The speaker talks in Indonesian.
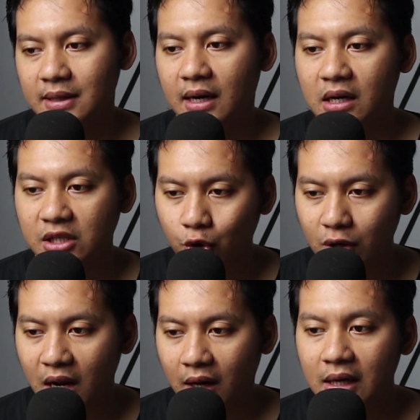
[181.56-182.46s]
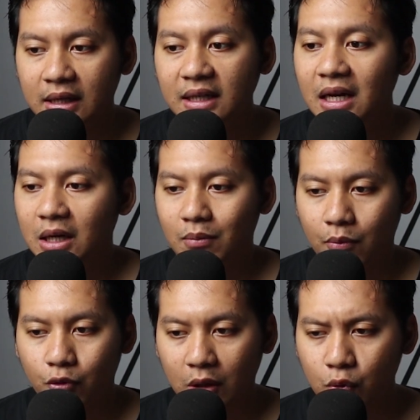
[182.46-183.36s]
secara rasional. Dengan
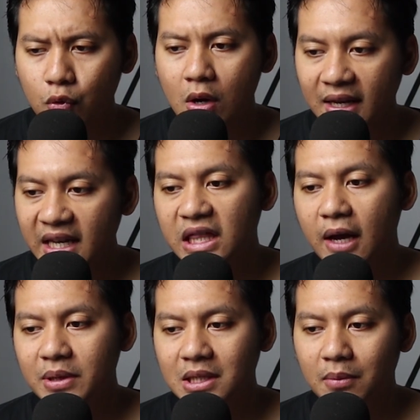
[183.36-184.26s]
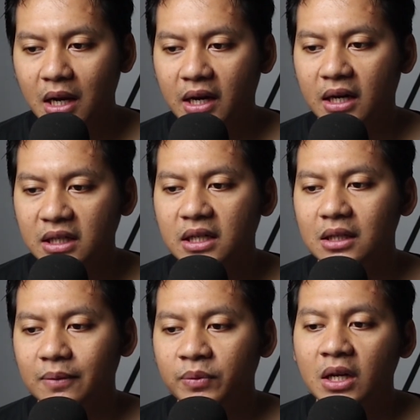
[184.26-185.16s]
kemampuanku, kita bisa melarikan diri.